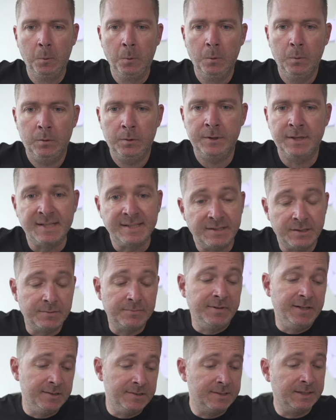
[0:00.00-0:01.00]
Und das ist,
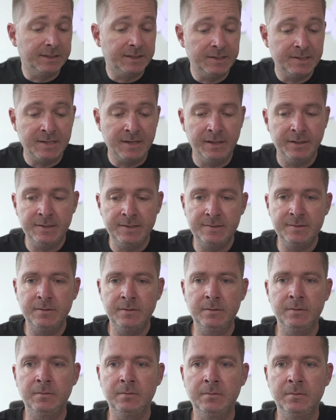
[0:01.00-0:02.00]
wie gesagt, jetzt seit
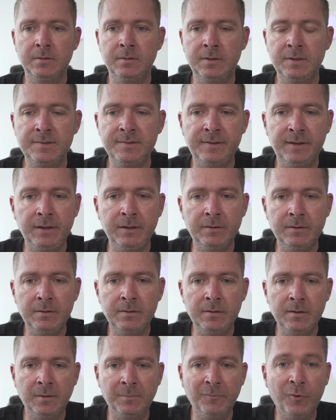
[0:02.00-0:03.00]
diesen, äh, diesen
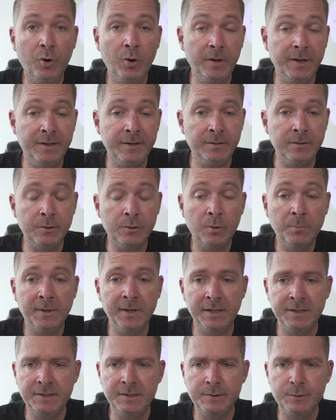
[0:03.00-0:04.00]
Dingen am Wochenende. Ich komme
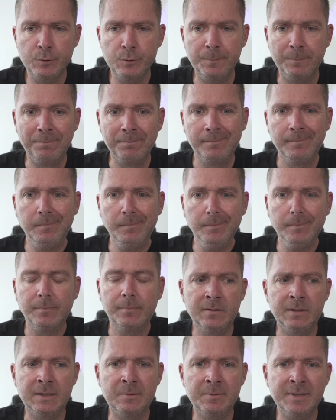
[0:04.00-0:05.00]
gleich dazu.
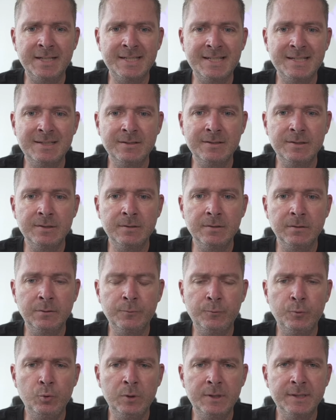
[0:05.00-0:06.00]
Aber das ist ein
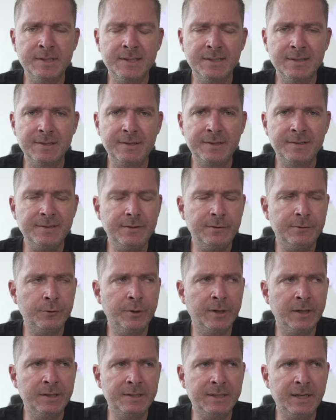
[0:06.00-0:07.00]
Gefühl, das ist nicht
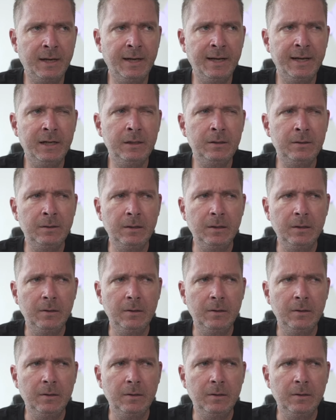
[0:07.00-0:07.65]
sonderlich geil.